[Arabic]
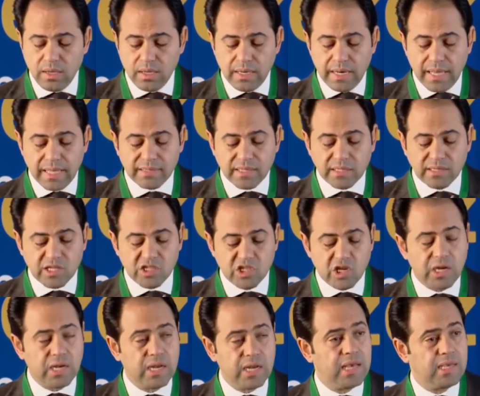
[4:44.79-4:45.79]
لا
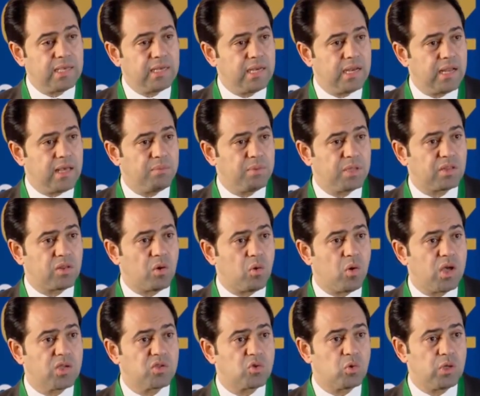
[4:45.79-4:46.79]
تتجلى إلا
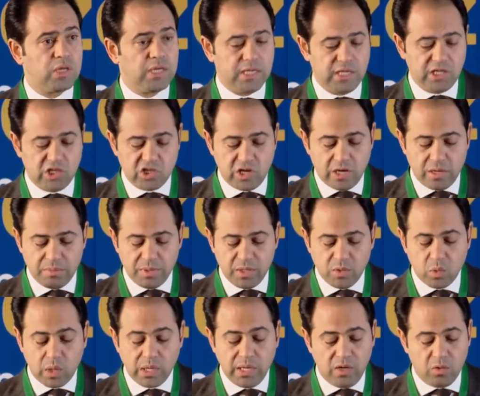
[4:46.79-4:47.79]
بالتواصل الإيجابي
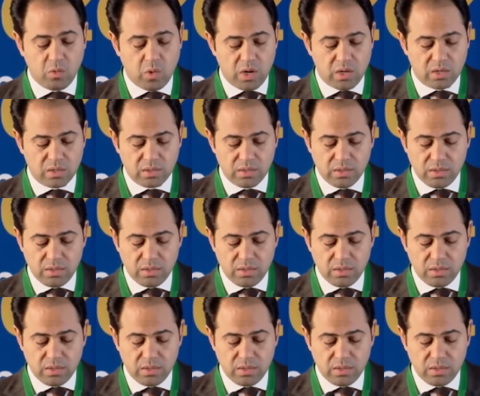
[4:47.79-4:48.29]
والحوار